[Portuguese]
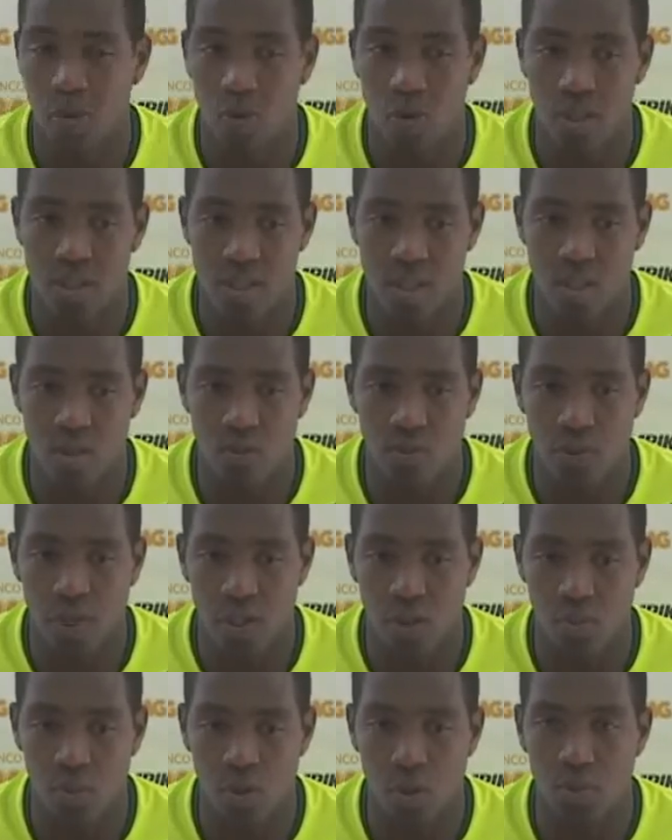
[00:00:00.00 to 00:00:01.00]
Para nós seria um
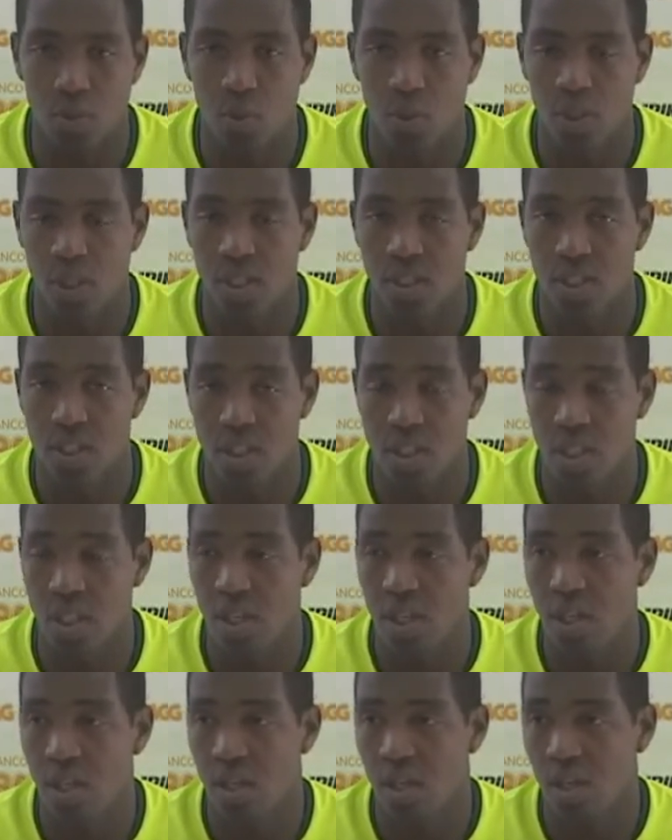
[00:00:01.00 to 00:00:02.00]
fato muito importante de,
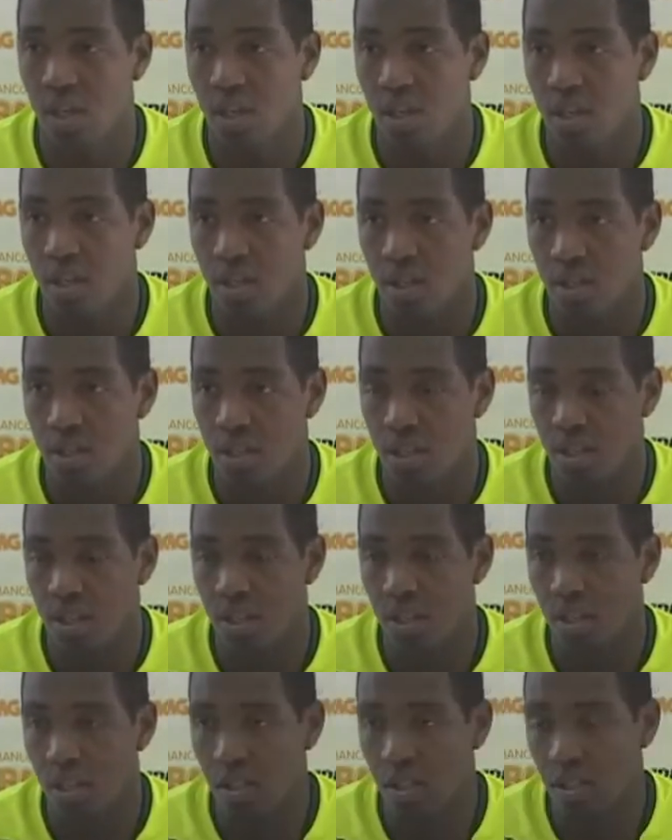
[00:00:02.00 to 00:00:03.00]

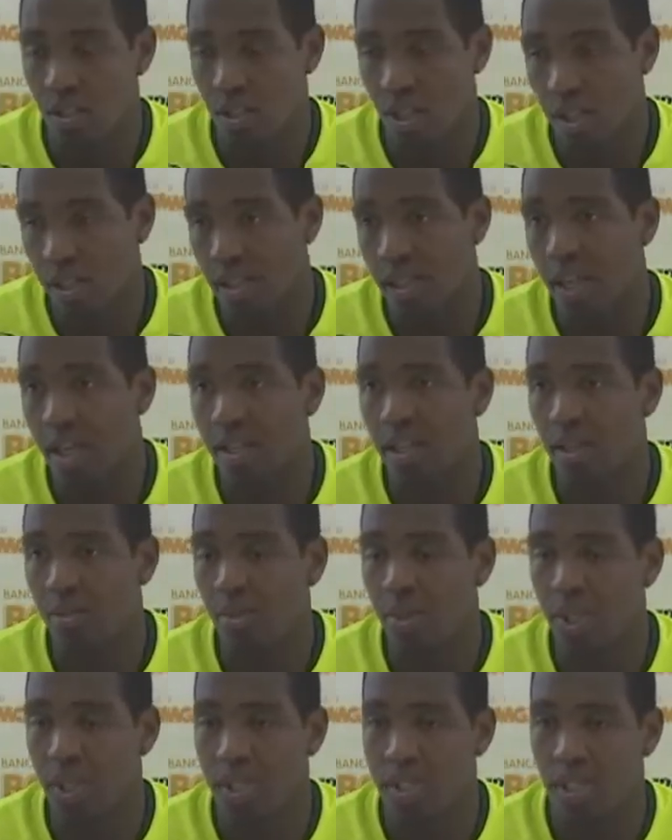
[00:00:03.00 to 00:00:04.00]
de tentar
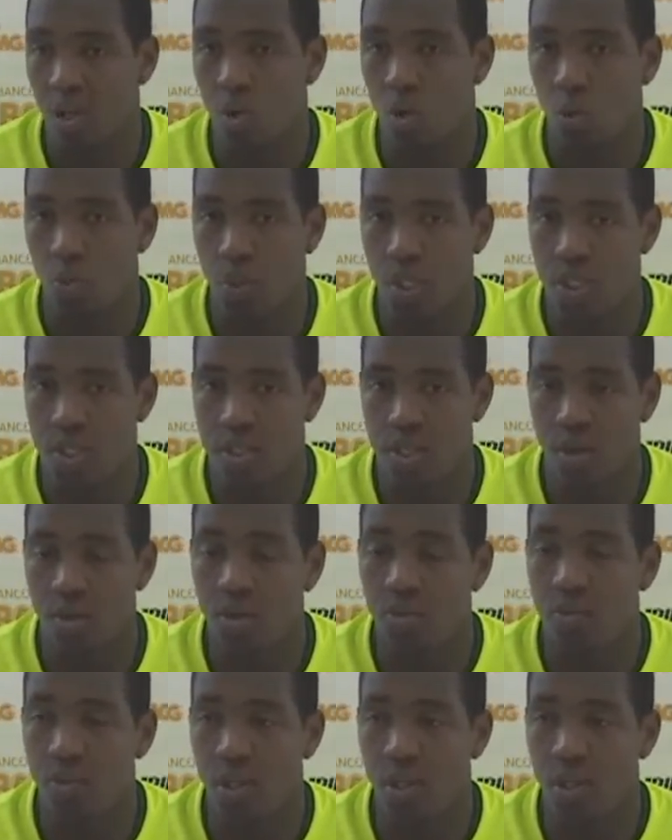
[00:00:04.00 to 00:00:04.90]
terminar essa competição